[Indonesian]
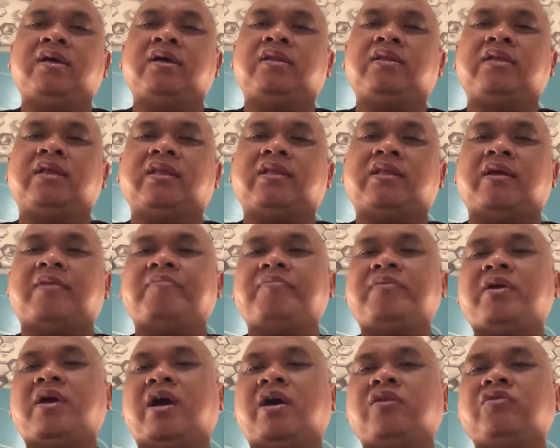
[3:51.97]

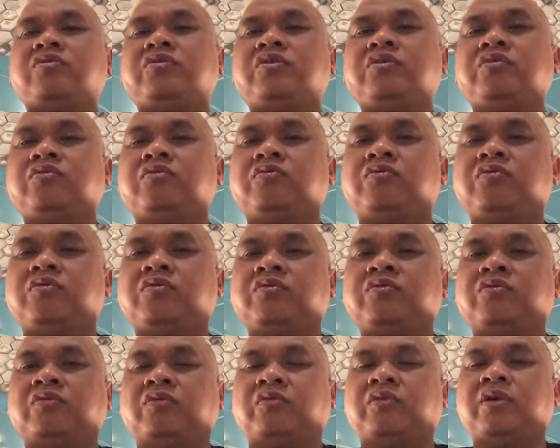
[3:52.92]
Tetapi harus didukung
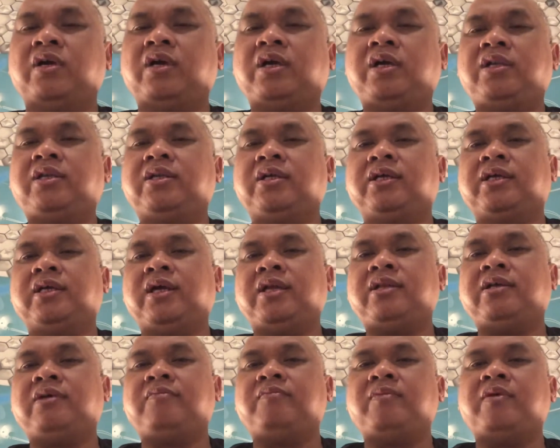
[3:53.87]
juga dengan
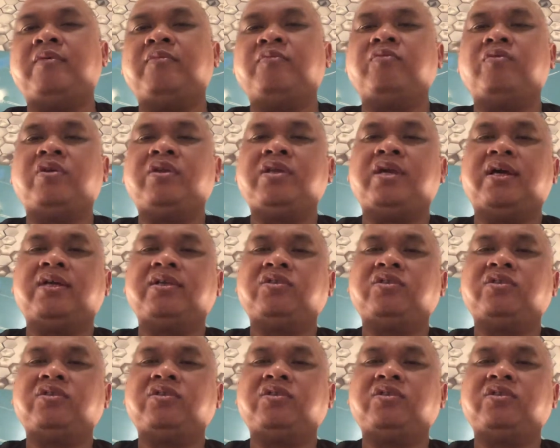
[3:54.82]
kemampuan yang